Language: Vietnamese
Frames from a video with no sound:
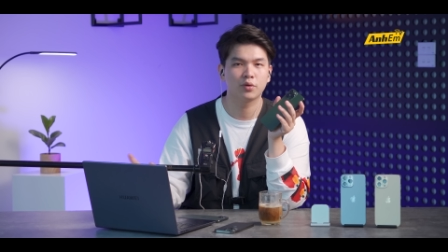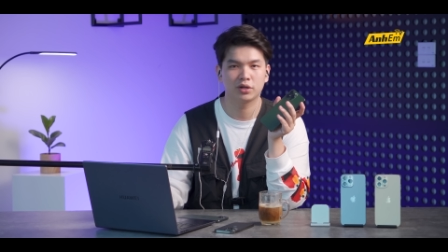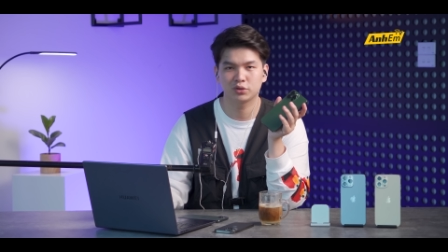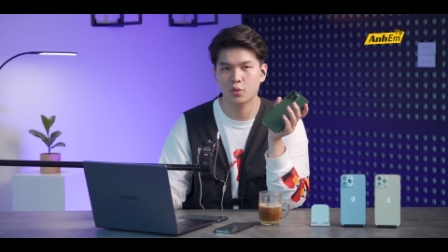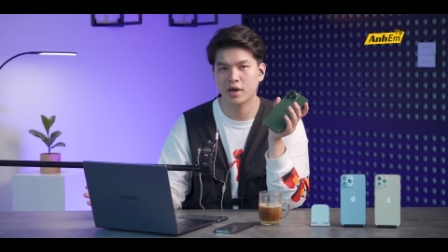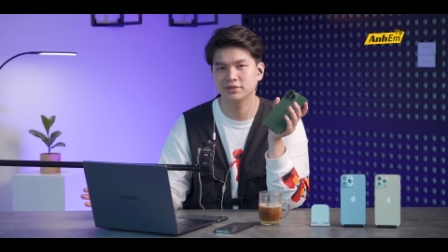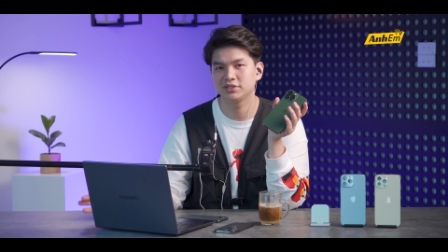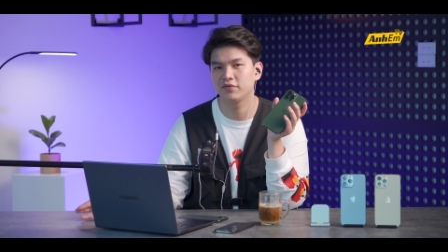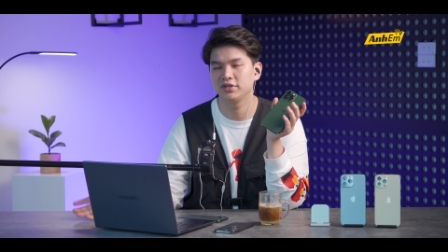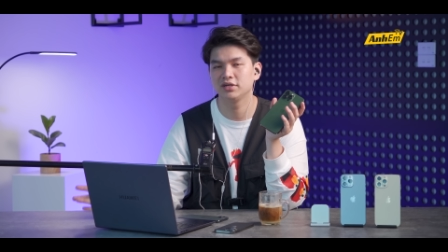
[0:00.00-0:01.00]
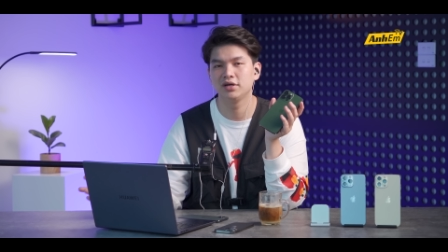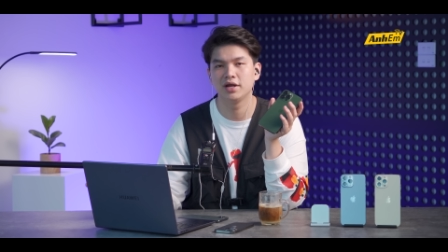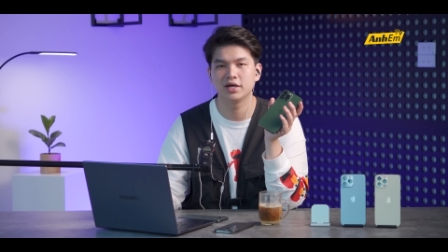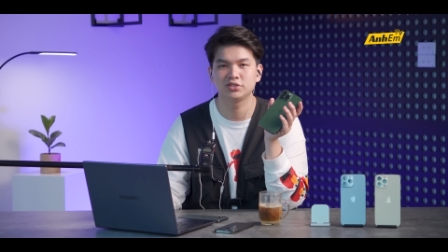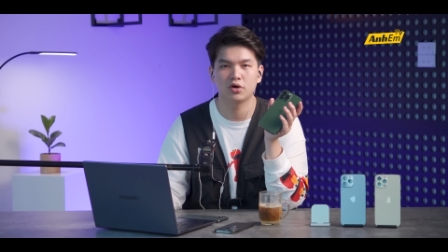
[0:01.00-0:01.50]
hơn hoàn toàn so với những
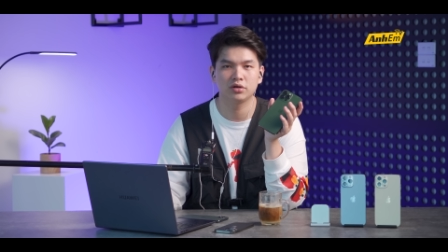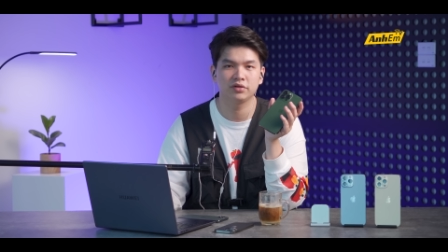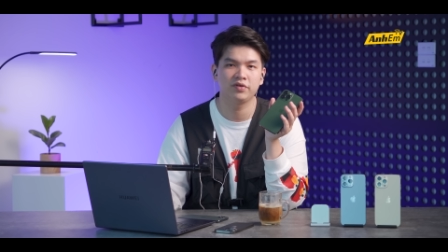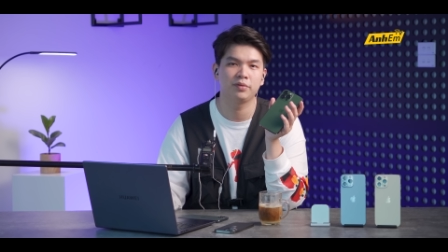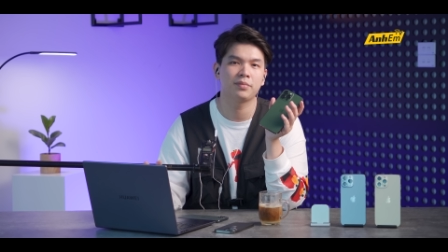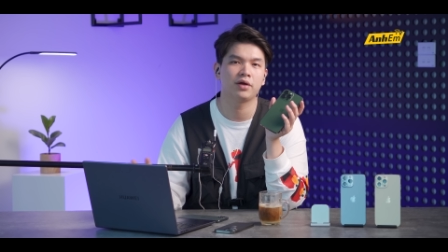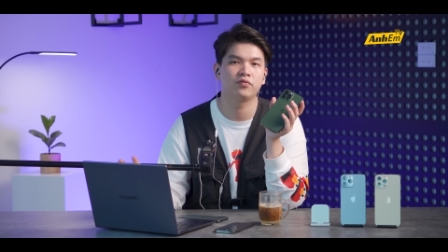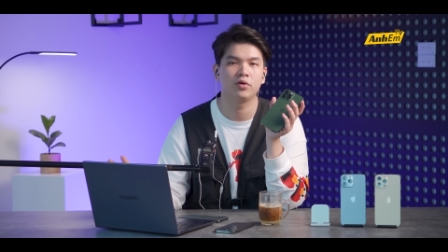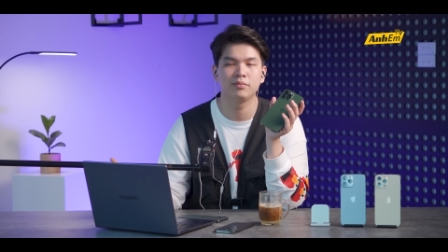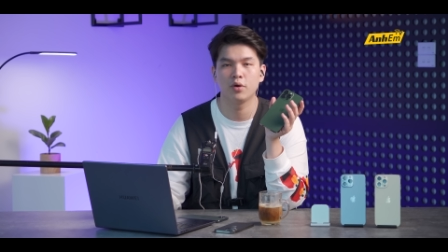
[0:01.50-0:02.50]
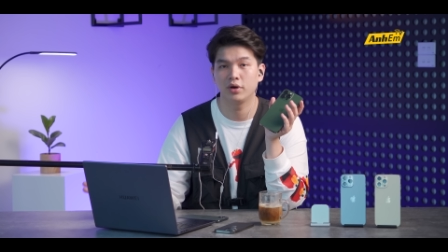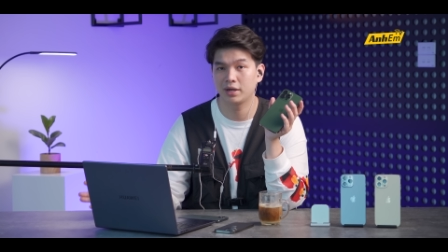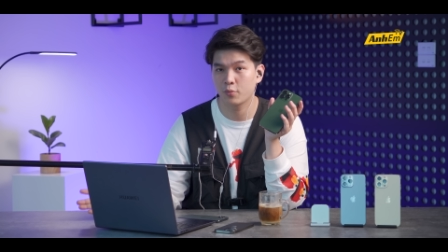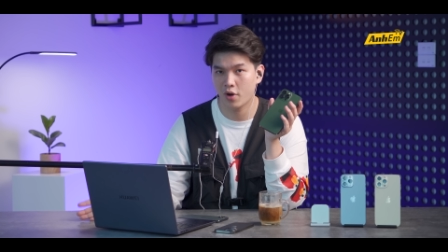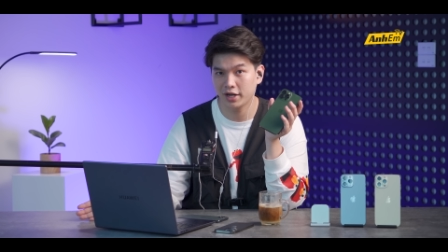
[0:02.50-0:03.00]
người đã chọn phiên bản phối màu ở
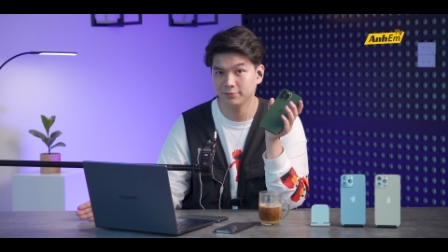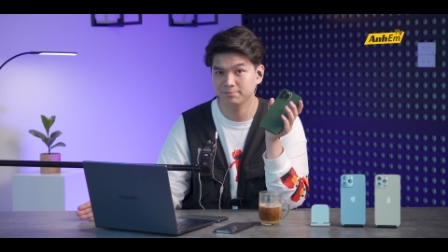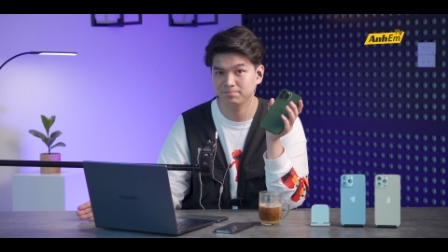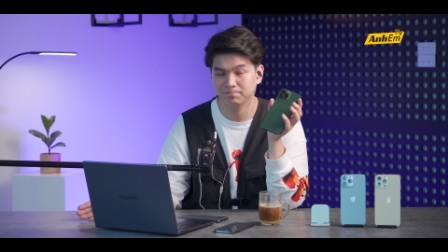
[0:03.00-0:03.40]
năm ngoái.